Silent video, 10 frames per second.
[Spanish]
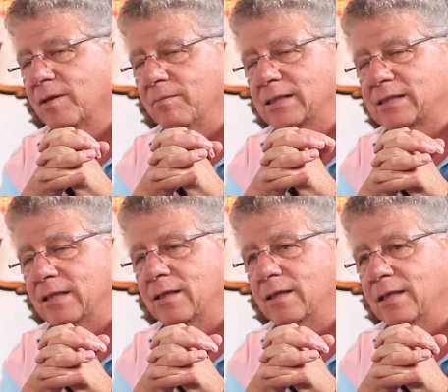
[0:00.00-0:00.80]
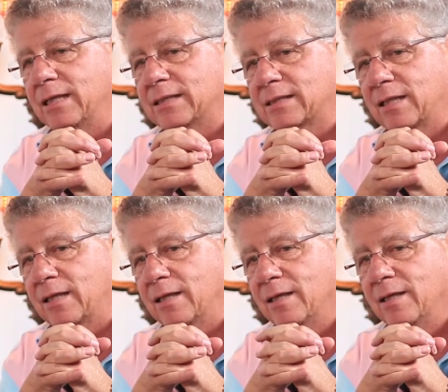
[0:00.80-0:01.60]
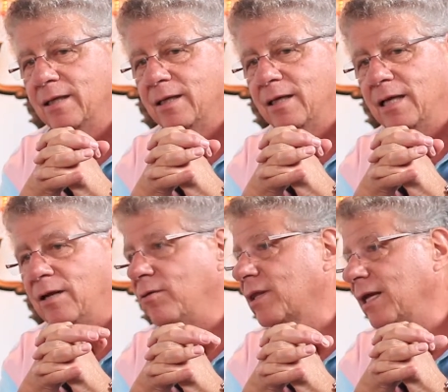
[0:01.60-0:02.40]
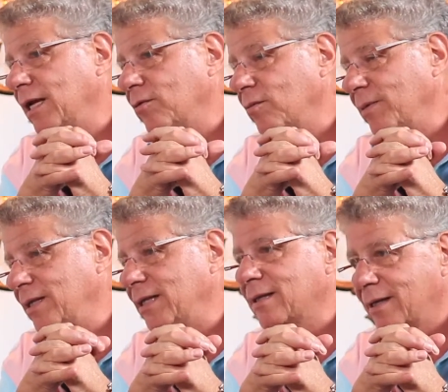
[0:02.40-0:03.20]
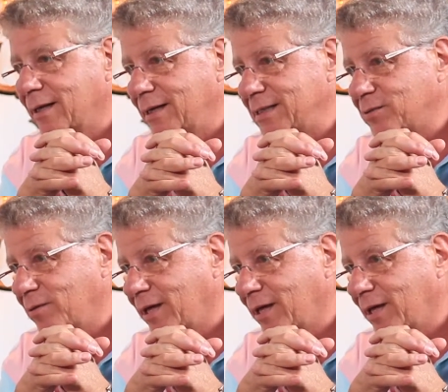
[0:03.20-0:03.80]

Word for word: va a ser, y este y Luis Gerardo Méndez, el que le hizo